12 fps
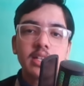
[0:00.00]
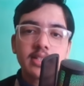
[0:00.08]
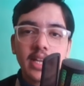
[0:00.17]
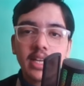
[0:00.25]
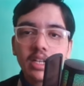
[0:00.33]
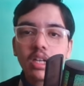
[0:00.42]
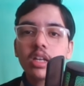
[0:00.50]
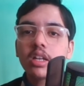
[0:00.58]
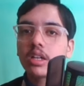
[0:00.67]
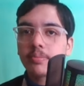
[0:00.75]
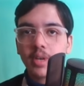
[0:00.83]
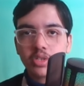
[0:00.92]
सेंट्रल
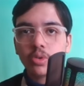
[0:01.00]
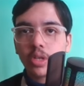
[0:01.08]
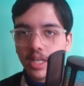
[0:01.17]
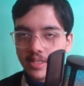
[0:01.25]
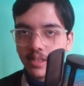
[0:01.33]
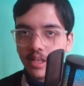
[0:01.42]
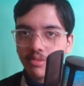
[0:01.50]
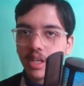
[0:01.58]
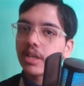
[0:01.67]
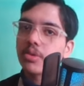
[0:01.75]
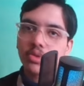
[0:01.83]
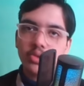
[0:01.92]
अपना जो कास्ट
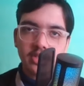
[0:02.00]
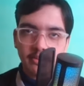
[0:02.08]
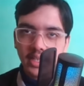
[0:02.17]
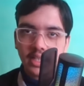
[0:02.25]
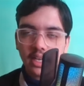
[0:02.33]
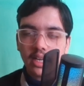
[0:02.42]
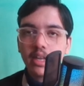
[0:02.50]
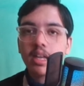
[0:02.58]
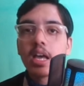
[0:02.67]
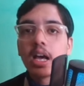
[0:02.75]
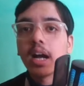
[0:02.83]
सर्टिफिकेट है उसको सबमिट करना है